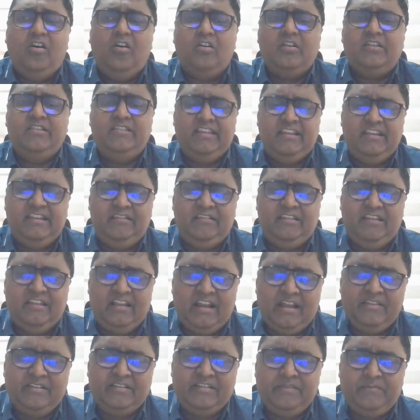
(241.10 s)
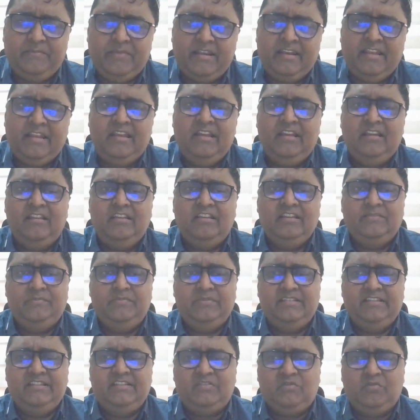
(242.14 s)
और इसी इरादे से मैंने इस
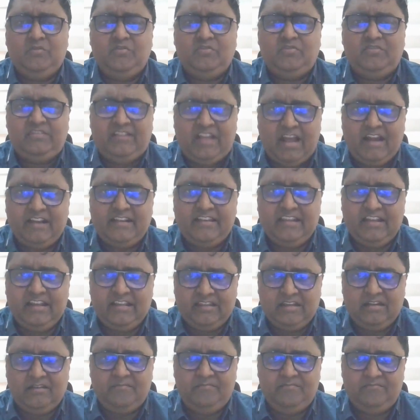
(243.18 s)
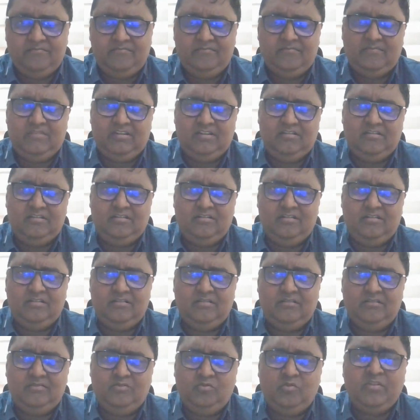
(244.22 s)
बिज़नेस को स्टार्ट किया था
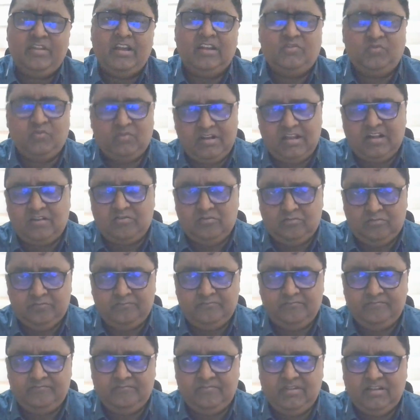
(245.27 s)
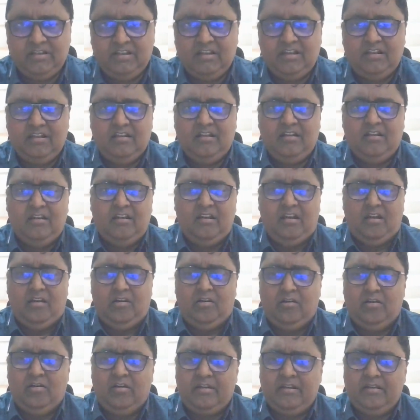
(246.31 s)
हजार सोलह को
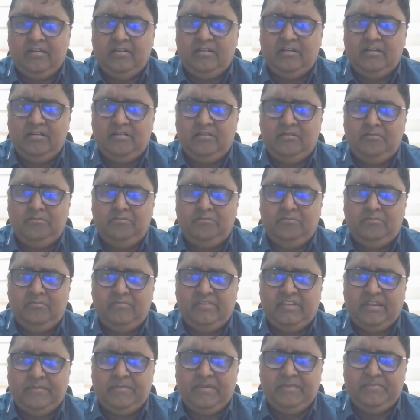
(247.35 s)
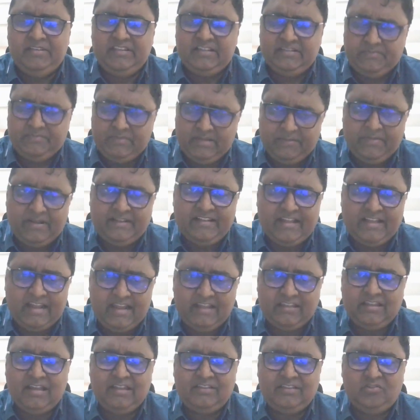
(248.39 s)
और जब ये बिज़नेस मेरे पास
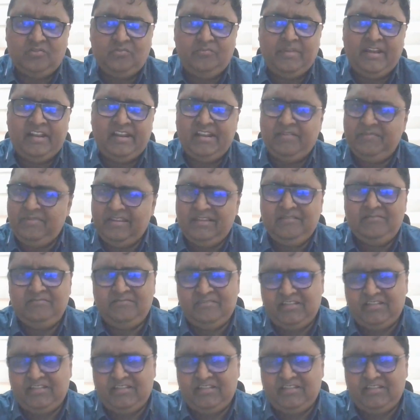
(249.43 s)
आया था तो मैंने भी